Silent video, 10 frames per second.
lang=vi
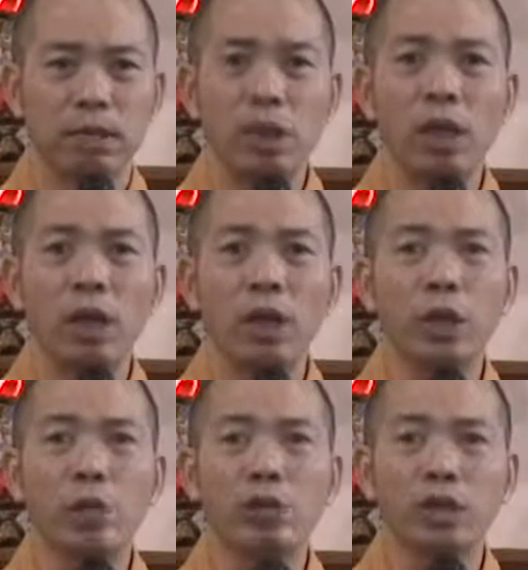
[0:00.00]
Cái đó là
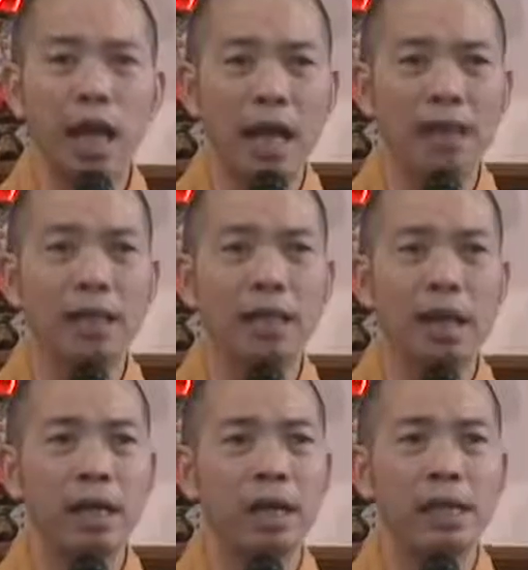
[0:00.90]
điều sai cái
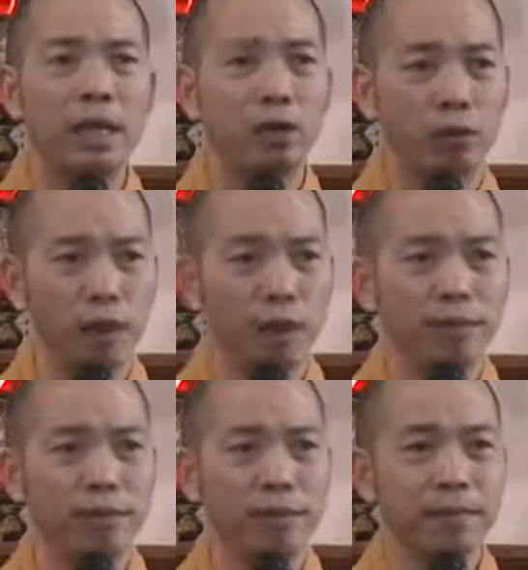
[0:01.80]
giai lời dạy của Phật.
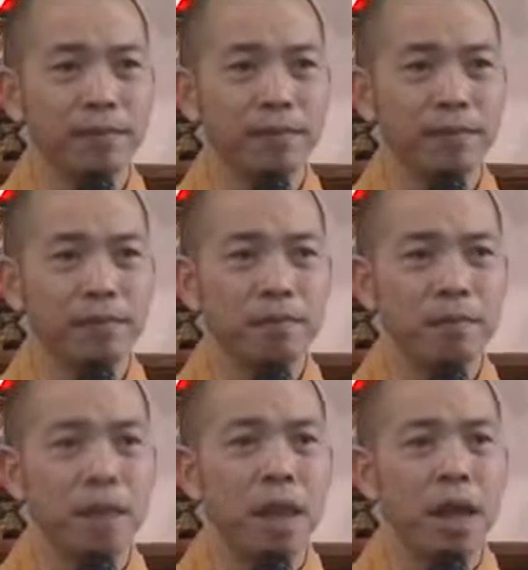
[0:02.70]

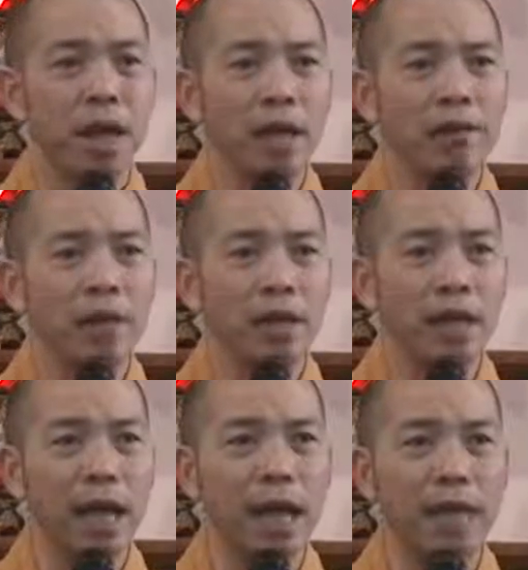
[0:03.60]
Lễ Phật
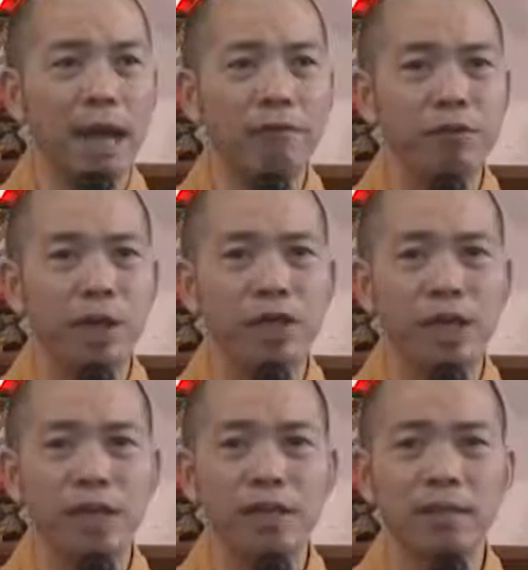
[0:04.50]
giả cảm Phật
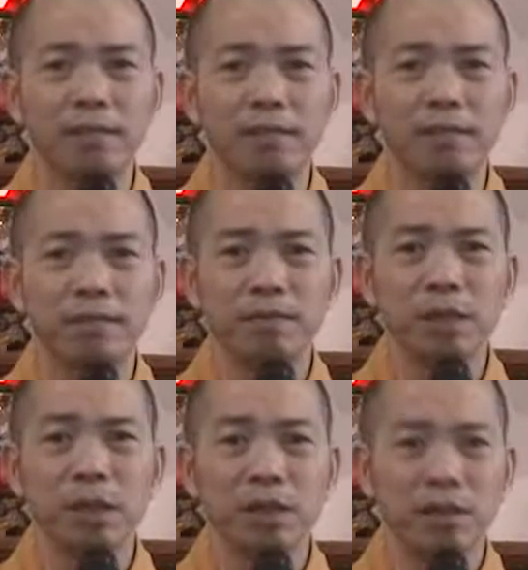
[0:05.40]
trí
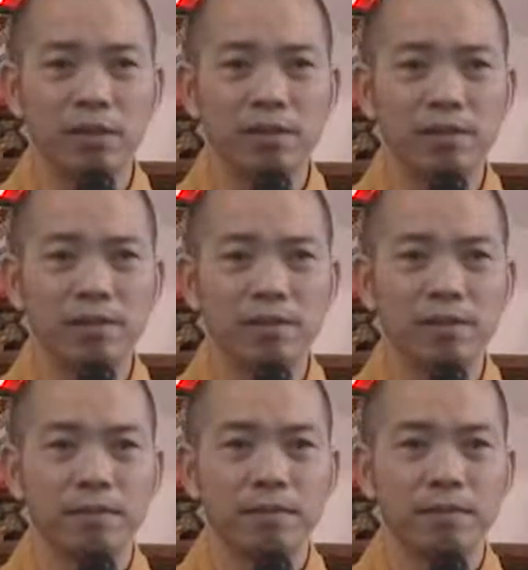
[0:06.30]
tri đức.
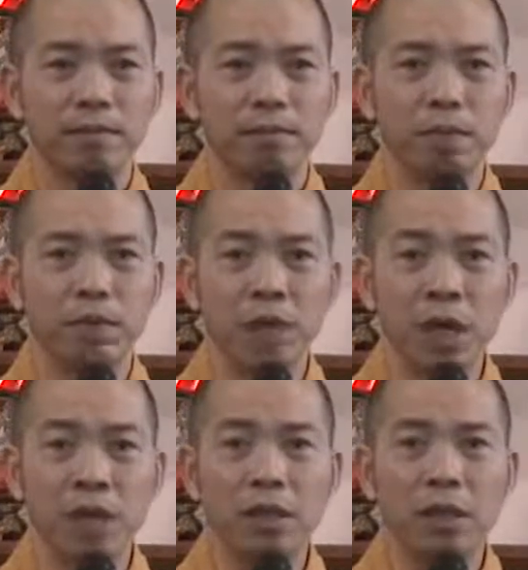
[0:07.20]
Mình
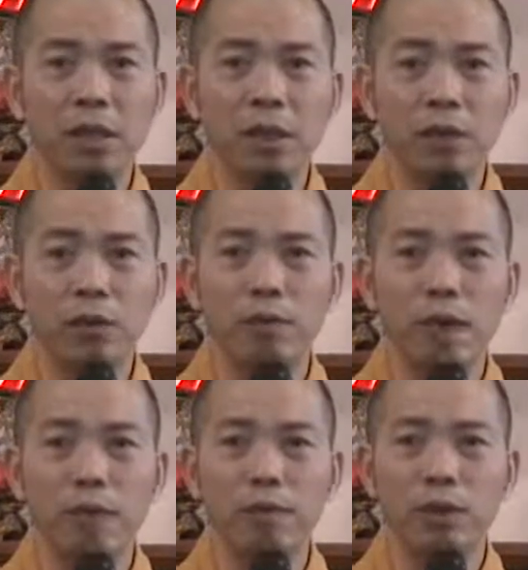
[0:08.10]
nhớ được cái đức của
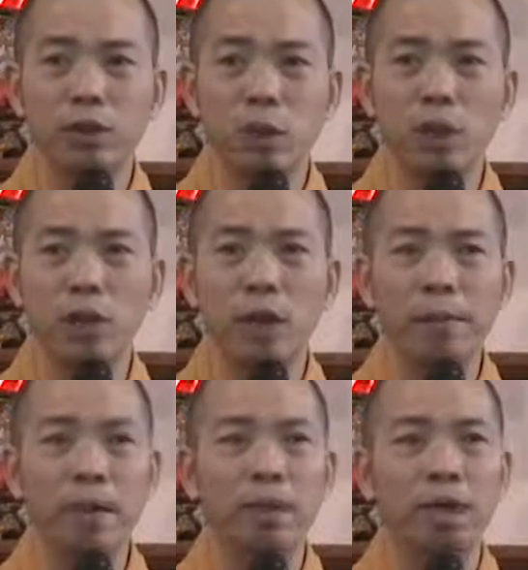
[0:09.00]
Phật để mình tu,
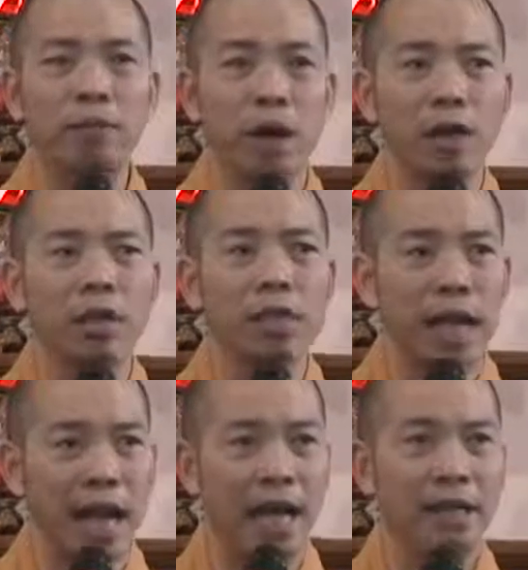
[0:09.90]
để mình thành Phật như
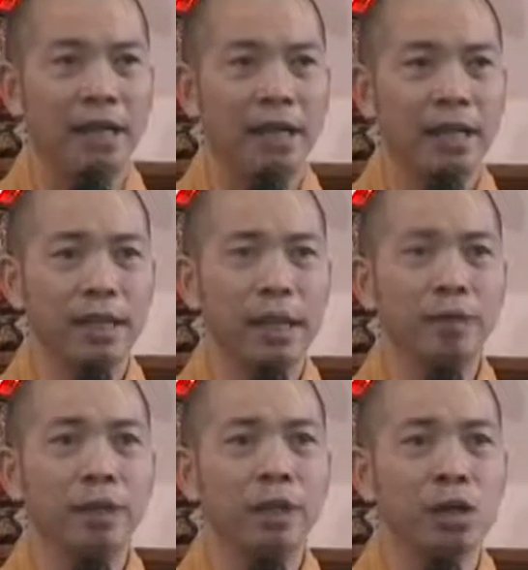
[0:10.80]
Ngài,
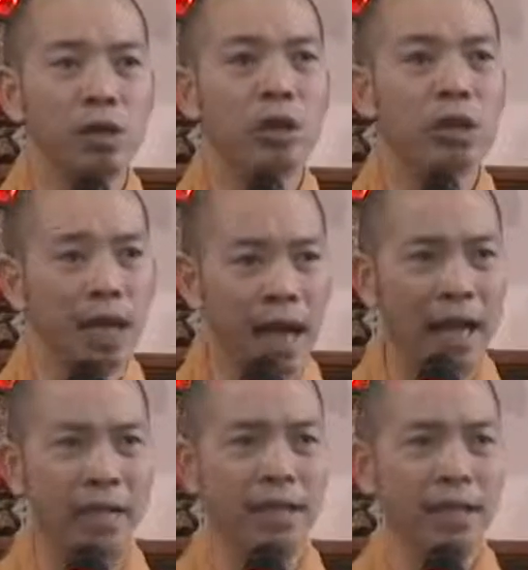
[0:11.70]
để mình được như
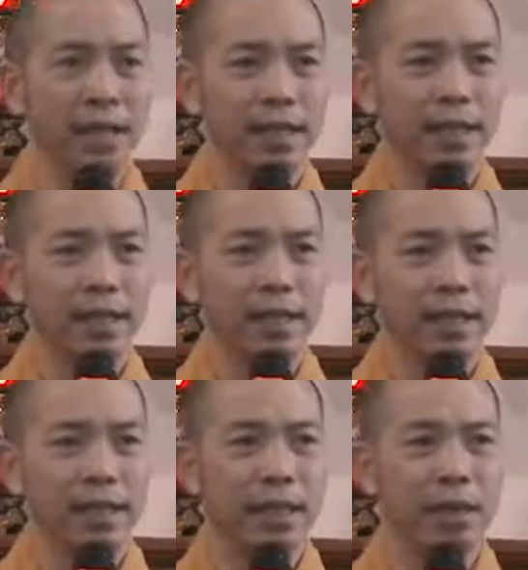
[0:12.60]
Ngài.
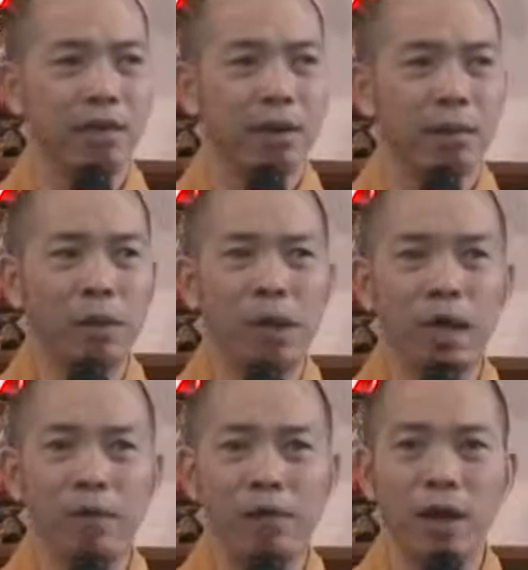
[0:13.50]
Chứ không phải mình
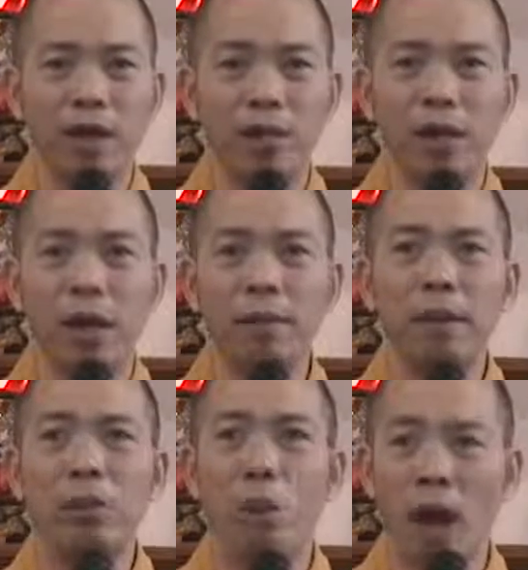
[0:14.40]
lễ Phật để mình lễ
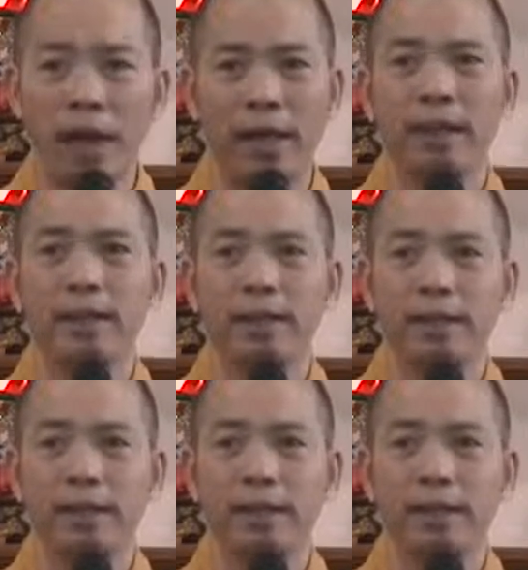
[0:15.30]
bên ngoài.